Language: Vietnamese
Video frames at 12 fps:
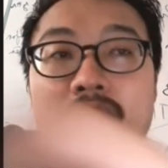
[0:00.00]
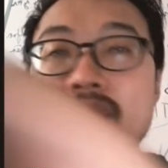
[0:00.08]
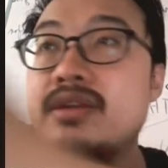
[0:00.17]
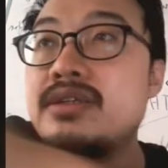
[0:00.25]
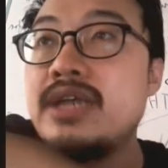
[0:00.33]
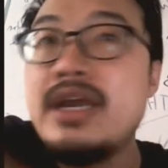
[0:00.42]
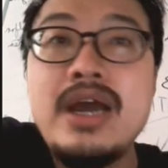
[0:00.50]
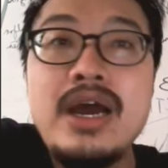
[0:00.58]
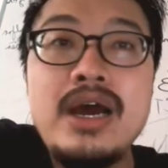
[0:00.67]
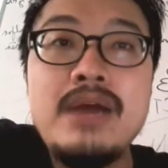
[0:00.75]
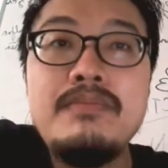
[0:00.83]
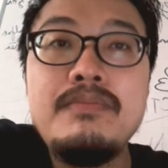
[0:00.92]
nó sẽ
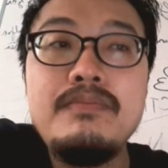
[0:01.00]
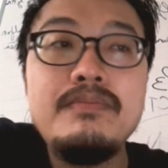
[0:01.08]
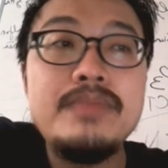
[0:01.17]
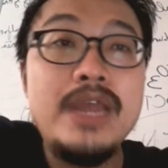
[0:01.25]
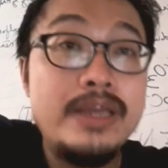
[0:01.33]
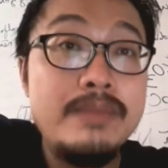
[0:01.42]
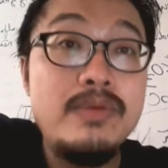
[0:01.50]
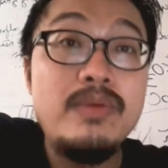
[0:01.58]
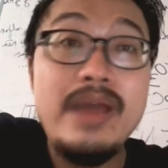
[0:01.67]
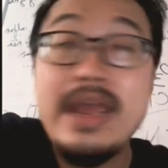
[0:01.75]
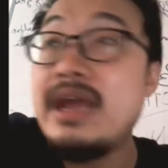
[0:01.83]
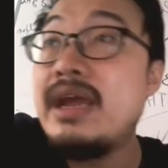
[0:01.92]
ờ, nhận thêm một
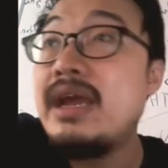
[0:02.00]
E